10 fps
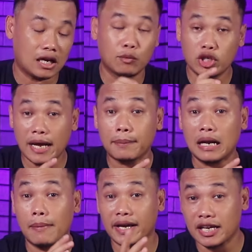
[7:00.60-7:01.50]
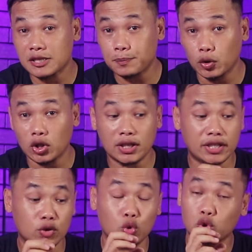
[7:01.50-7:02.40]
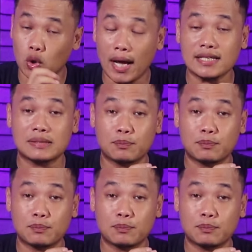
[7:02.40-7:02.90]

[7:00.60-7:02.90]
Kemudian pada bagian spool, di, untuk as